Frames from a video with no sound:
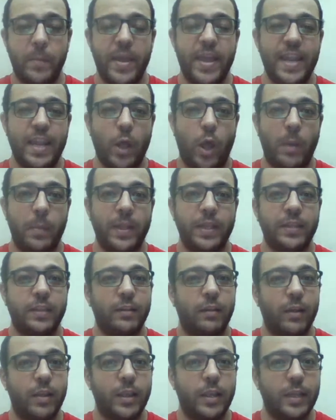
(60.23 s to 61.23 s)
وكمان لو
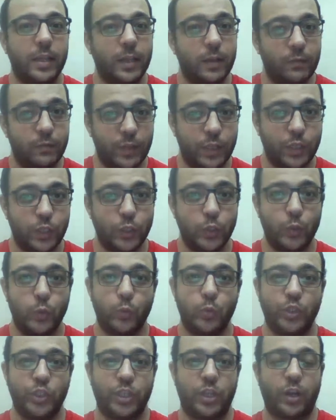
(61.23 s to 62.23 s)
عملت لايك
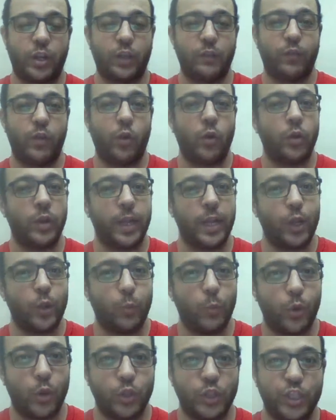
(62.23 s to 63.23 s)
للفيديو واشتركت في القناة
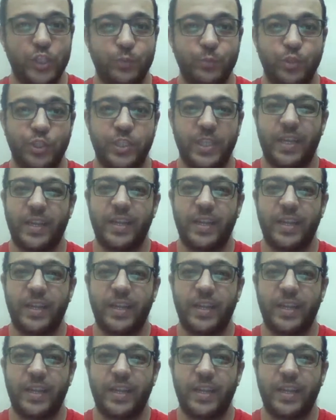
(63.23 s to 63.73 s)
لو ما كنتش